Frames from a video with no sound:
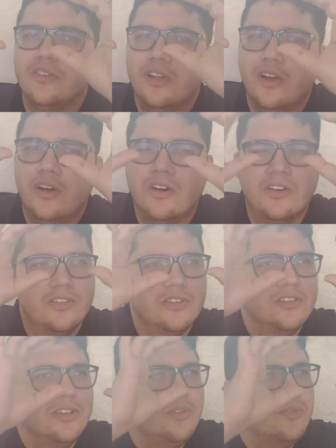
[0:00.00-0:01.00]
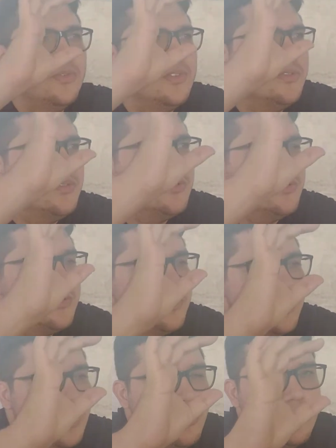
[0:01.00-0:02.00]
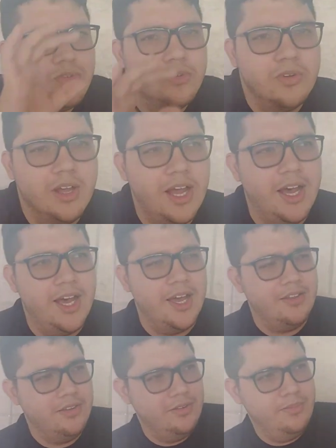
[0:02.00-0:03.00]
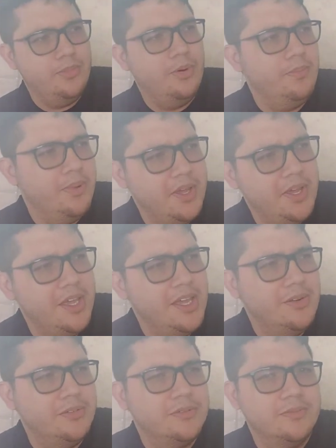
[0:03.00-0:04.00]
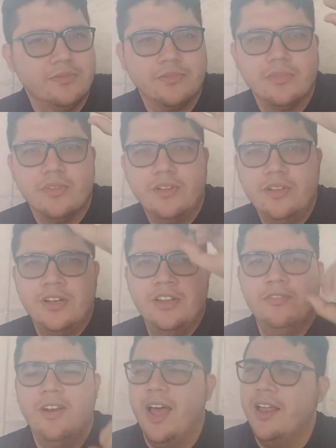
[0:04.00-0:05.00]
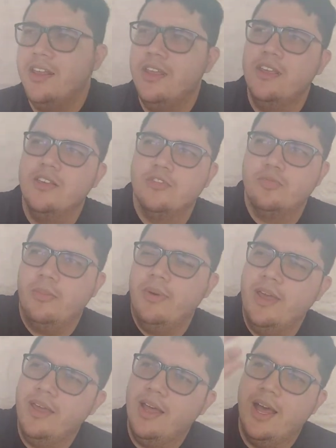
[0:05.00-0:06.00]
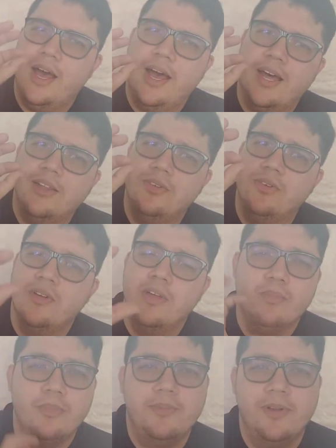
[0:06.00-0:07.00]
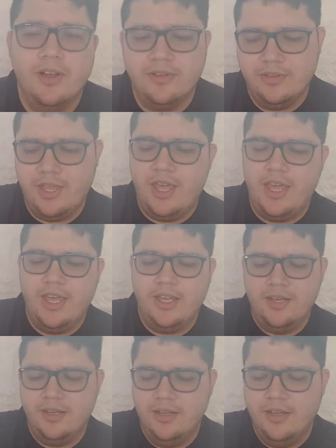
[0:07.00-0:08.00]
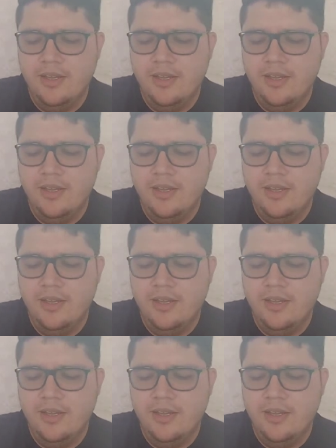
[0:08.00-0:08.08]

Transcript: lojas, alguns, alguns lugares, bombeiros, livraria, supermercado, biblioteca.